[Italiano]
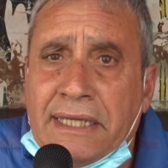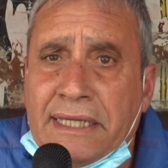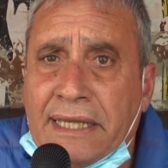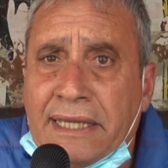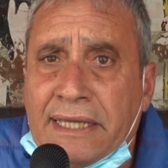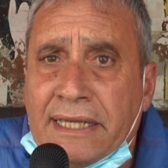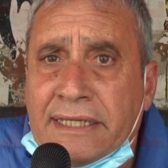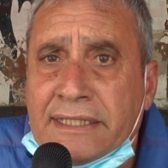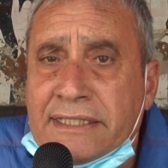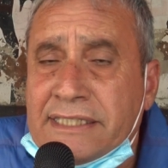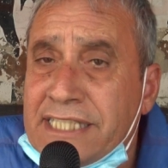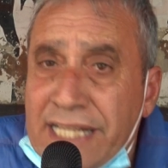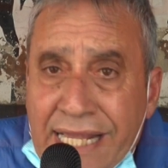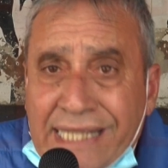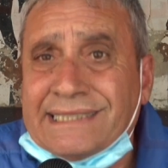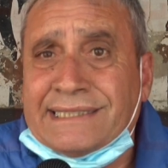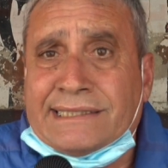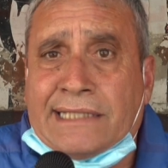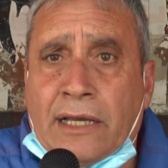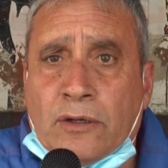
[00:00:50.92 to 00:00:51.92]
eh,
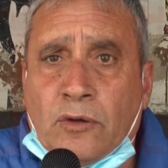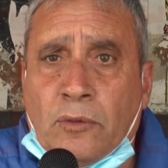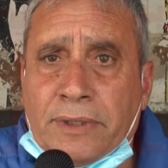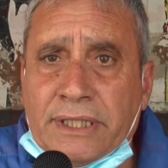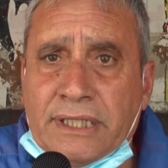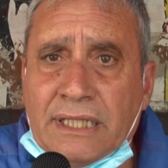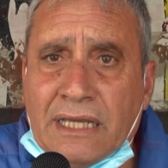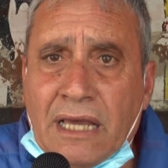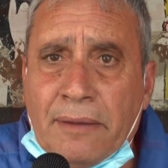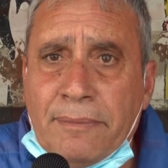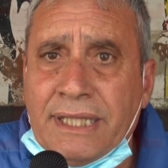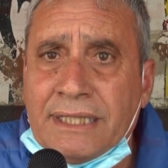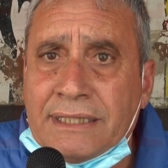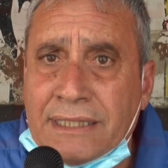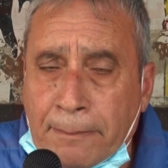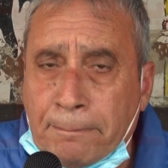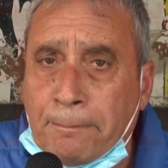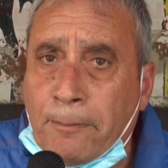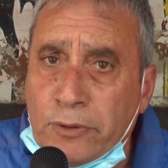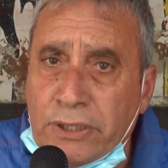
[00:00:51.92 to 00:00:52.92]
riescano praticamente
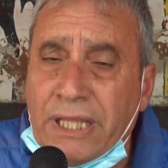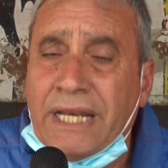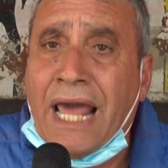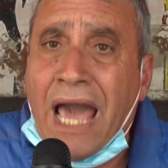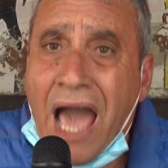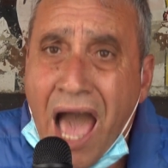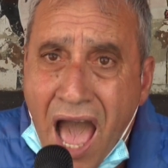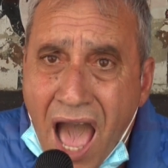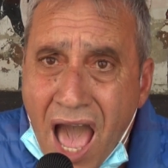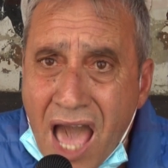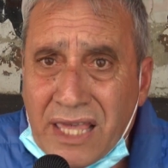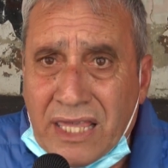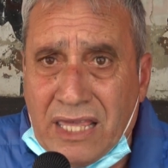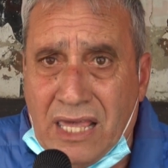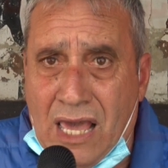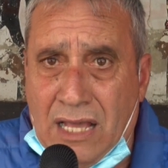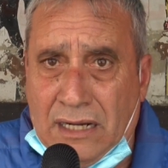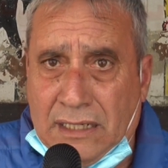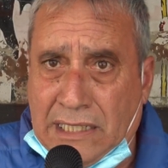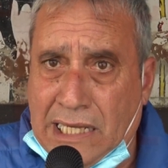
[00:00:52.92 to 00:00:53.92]
a pulire
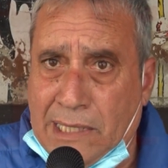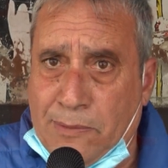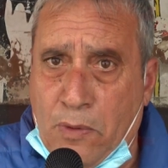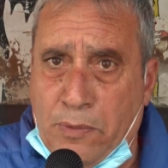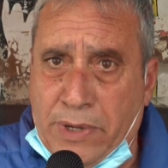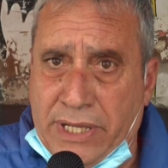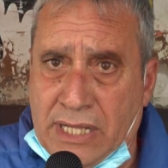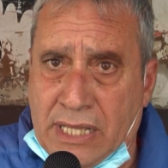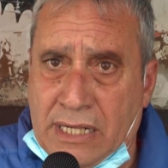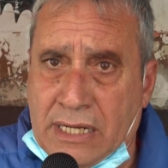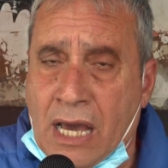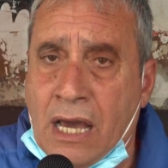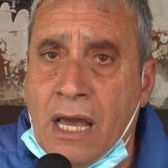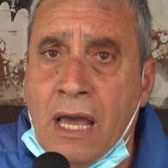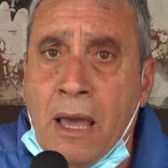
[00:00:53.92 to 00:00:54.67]
anche Alcamo Marina.